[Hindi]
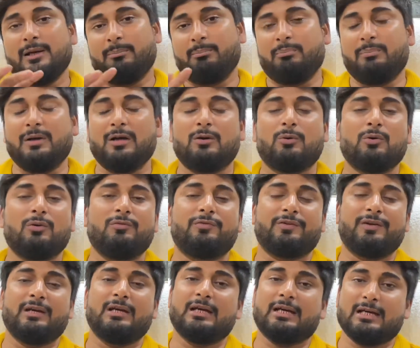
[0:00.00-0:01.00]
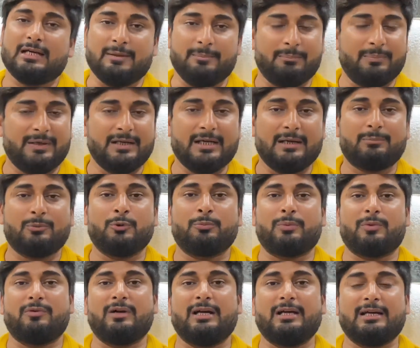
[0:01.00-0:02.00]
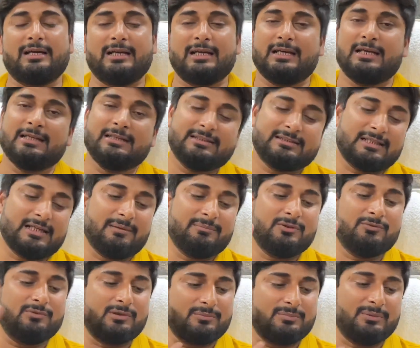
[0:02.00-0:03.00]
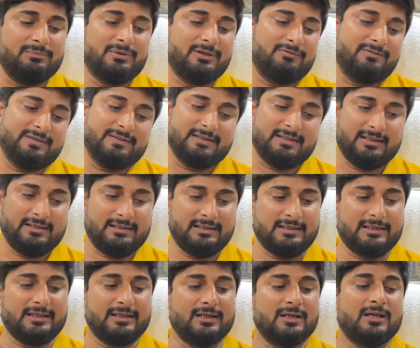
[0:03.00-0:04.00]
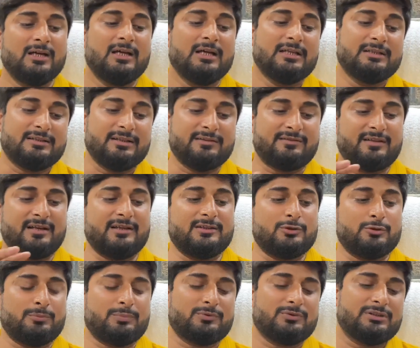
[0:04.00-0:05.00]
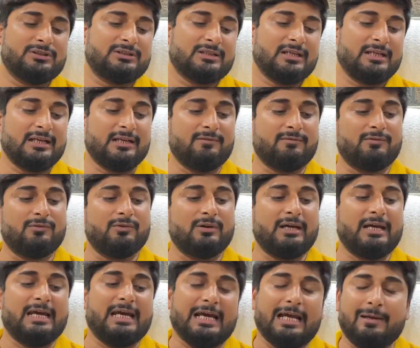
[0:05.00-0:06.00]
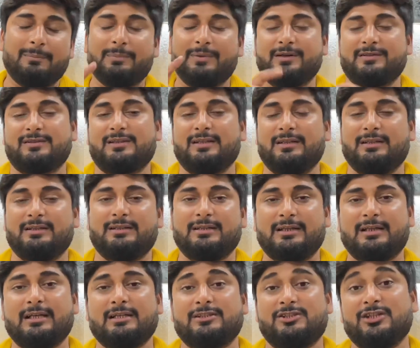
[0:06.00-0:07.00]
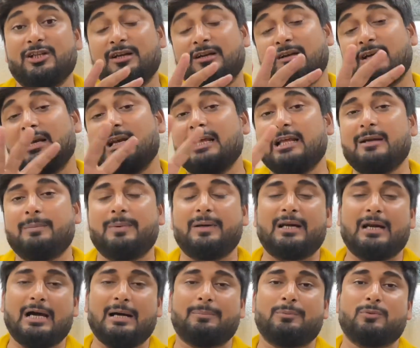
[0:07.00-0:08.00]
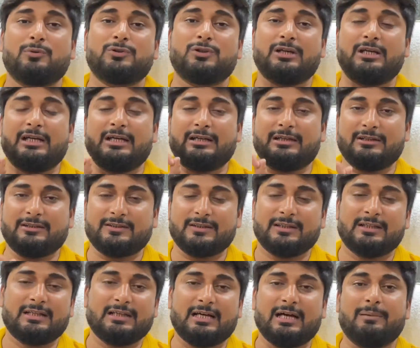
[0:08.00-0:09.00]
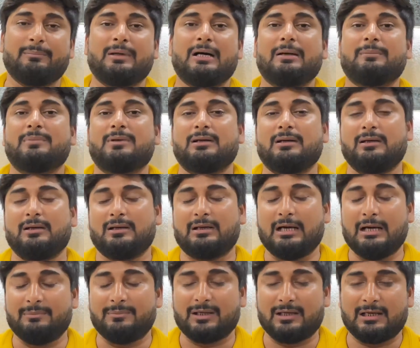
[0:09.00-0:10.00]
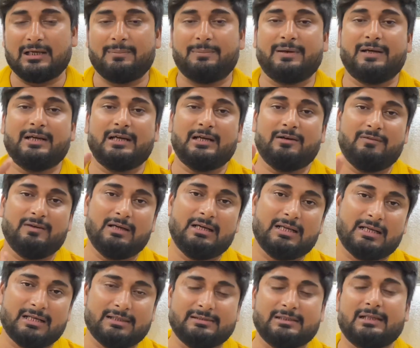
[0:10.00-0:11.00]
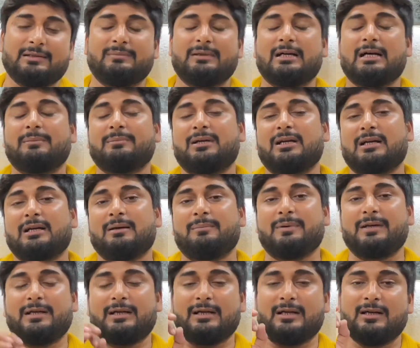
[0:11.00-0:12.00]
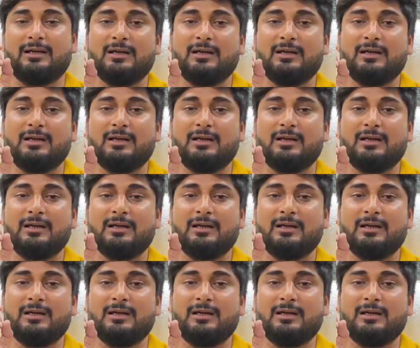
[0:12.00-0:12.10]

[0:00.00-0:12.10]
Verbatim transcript: बिल्कुल फ्री है कंपनी आपको प्रोवाइड करेगी इसका भी वर्क परमिट वीजा है ठीक है तीसरी जो पोजीशन है वो है हेल्पर्स की ठीक है जनरल हेल्पर आपको जो कि इलेक्ट्रिशियन के काम काम काम करना पड़ेगा वेल्डर के साथ में काम करना पड़ेगा